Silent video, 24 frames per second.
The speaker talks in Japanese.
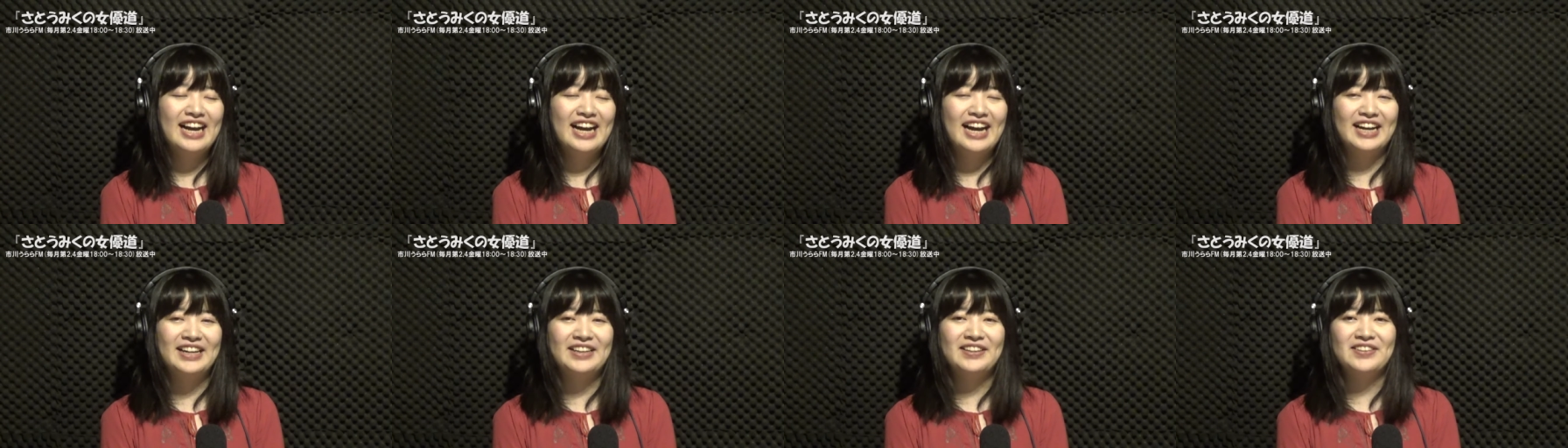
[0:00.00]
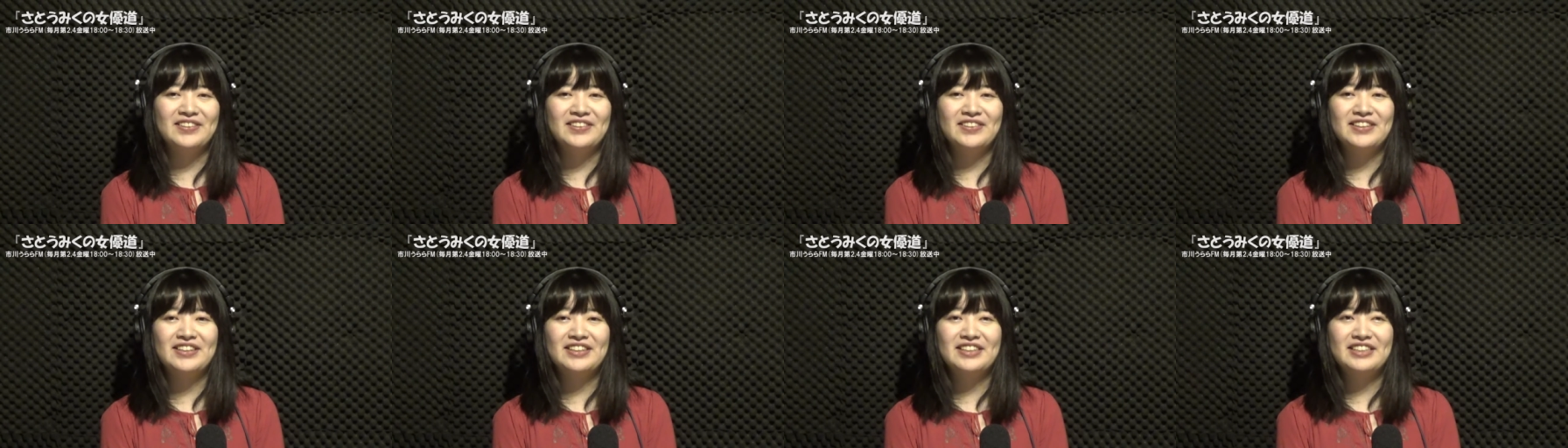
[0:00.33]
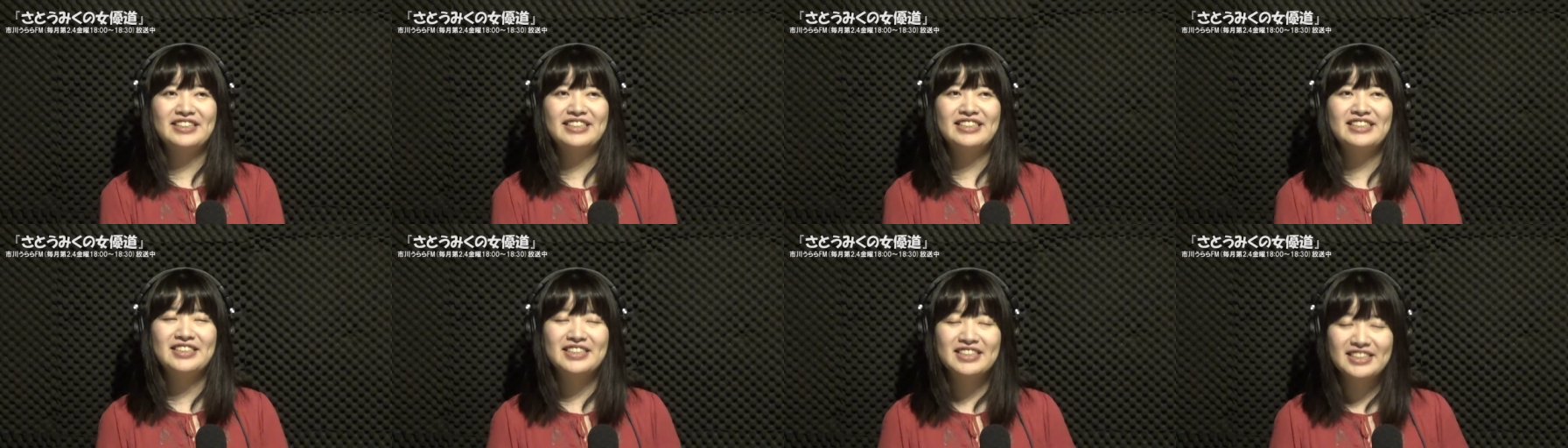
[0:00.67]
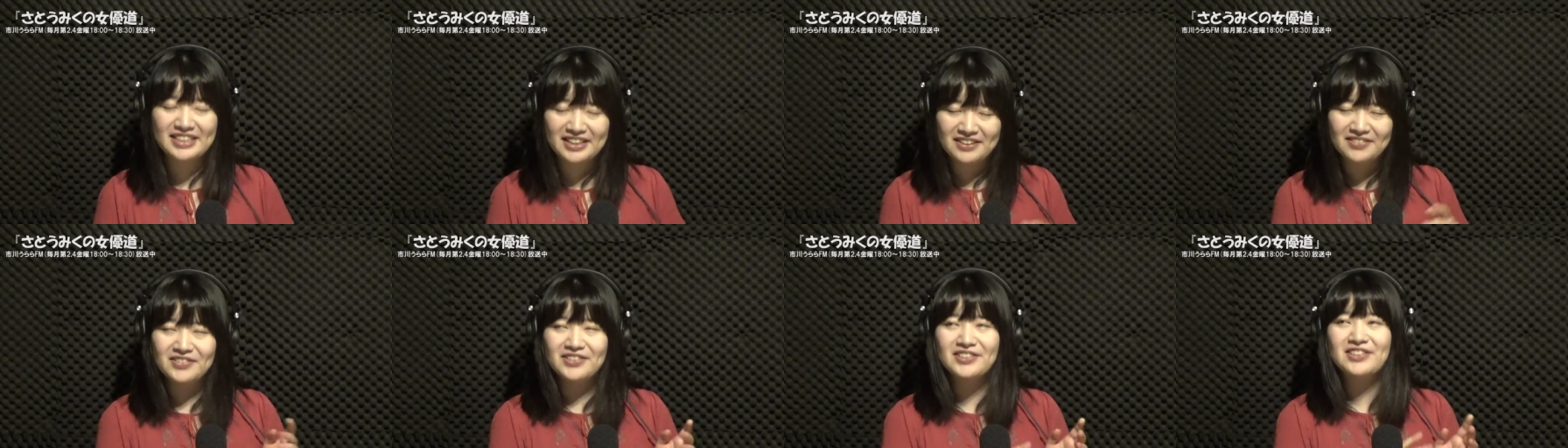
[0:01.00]
あのしり
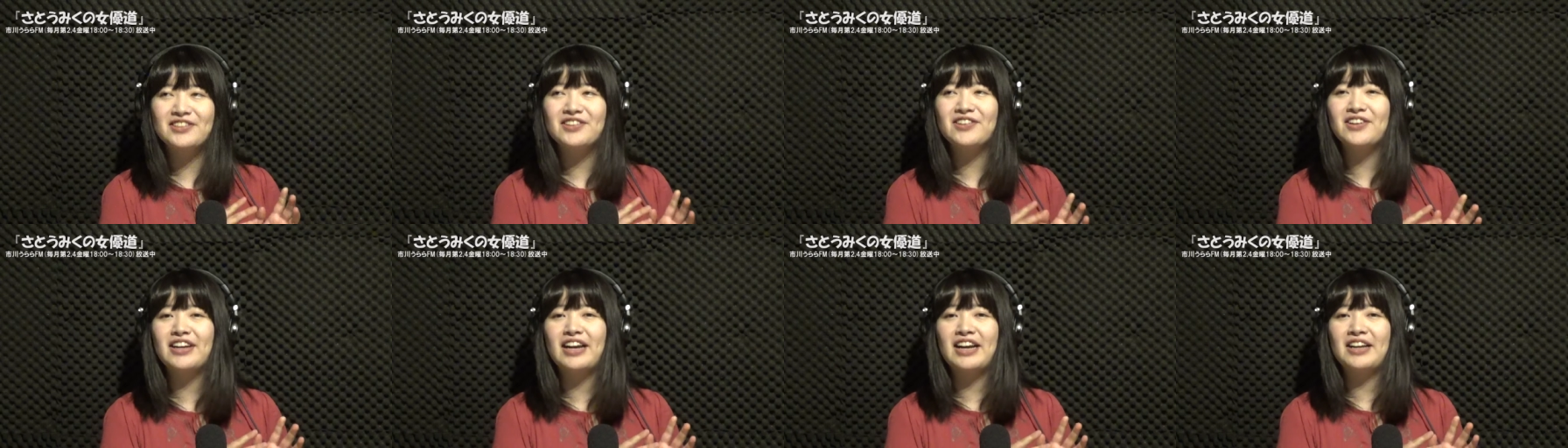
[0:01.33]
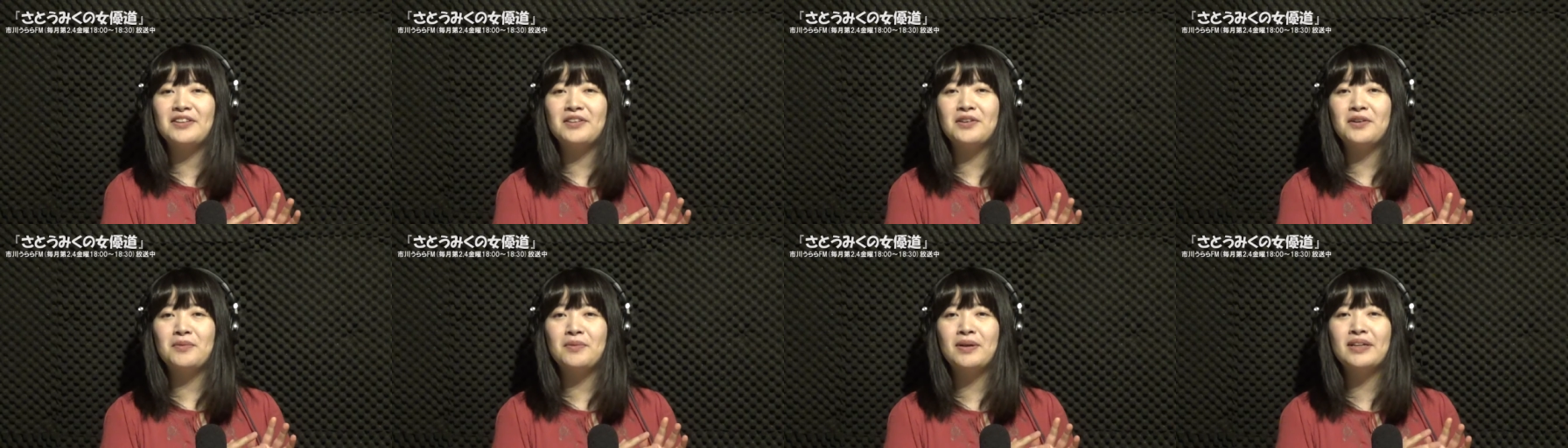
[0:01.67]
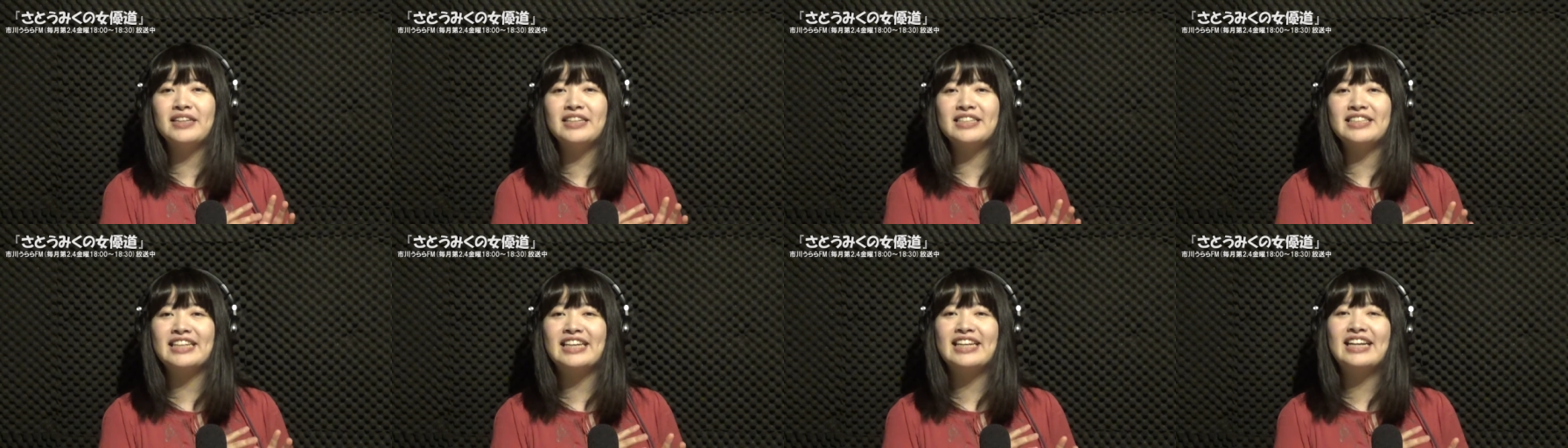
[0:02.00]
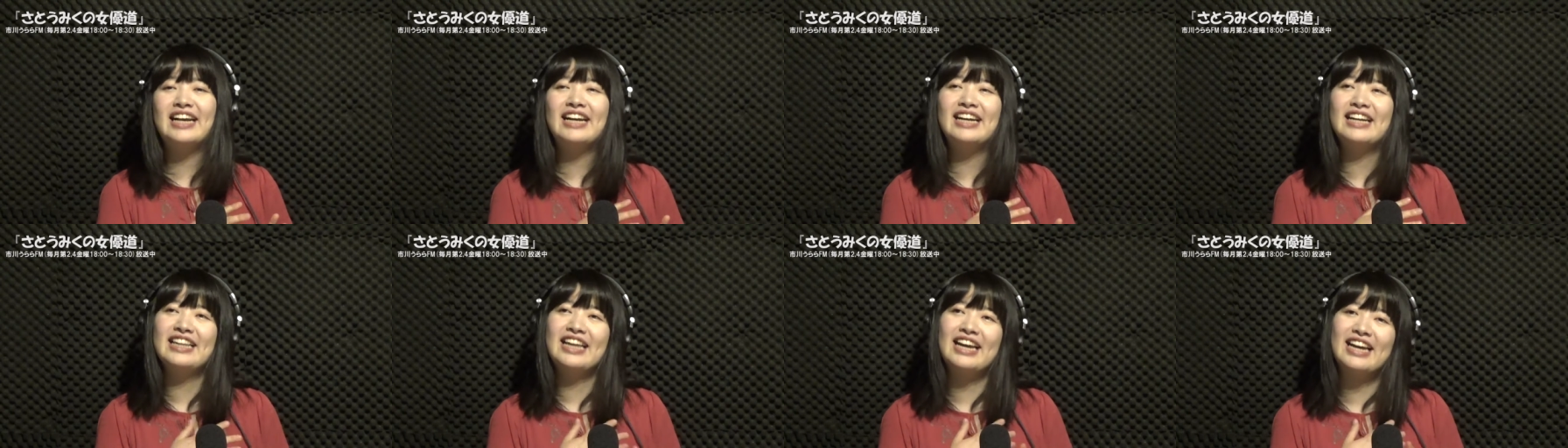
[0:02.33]
ちゃんもすごいあのまだ
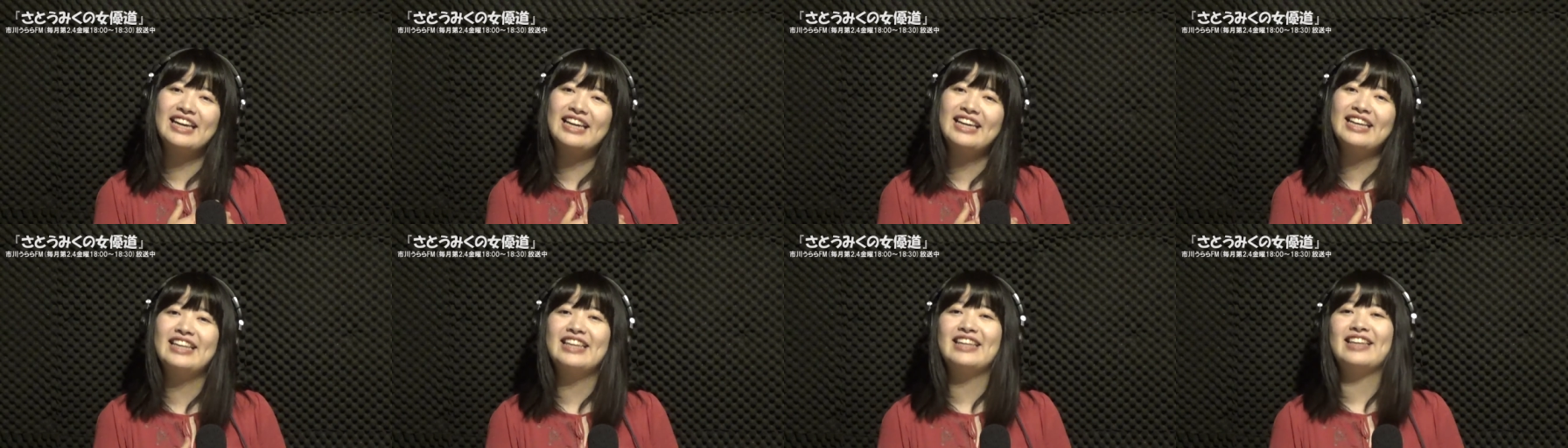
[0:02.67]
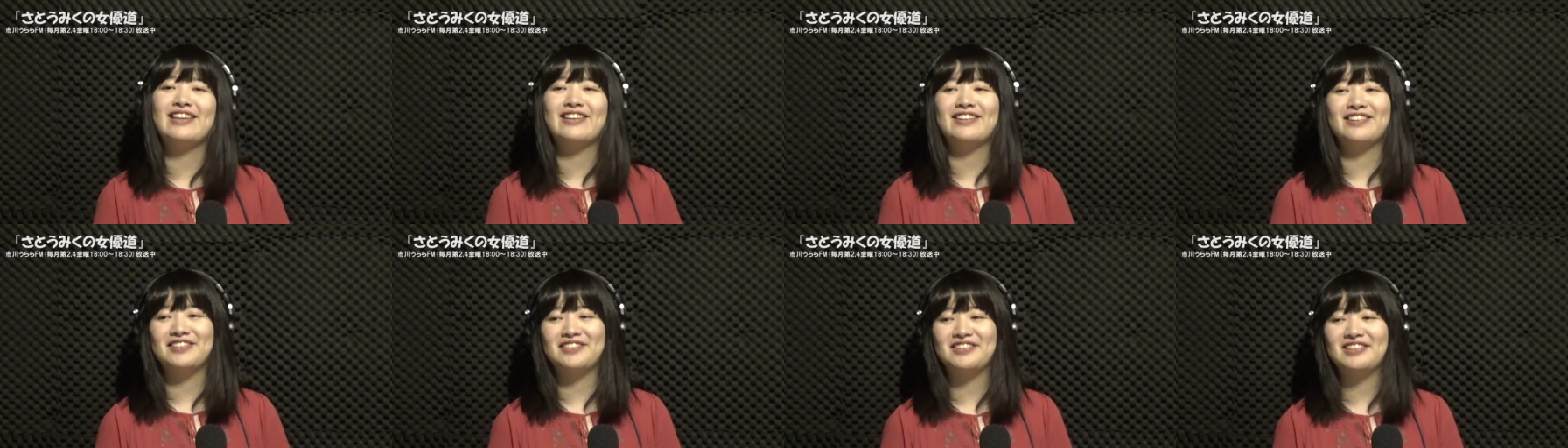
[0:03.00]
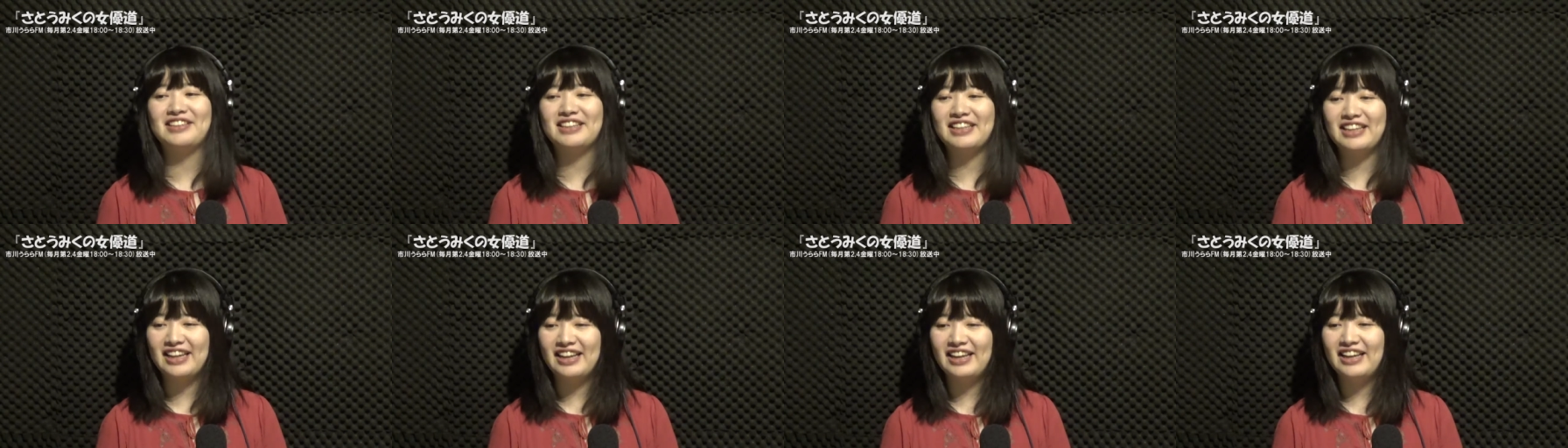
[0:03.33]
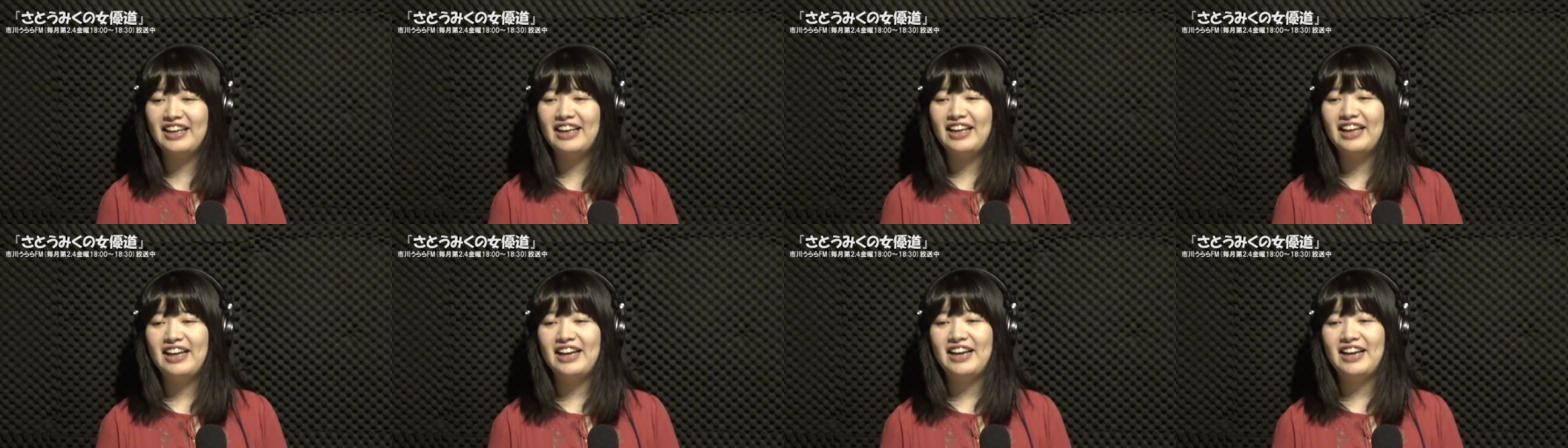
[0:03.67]
実感がないっていうふうにね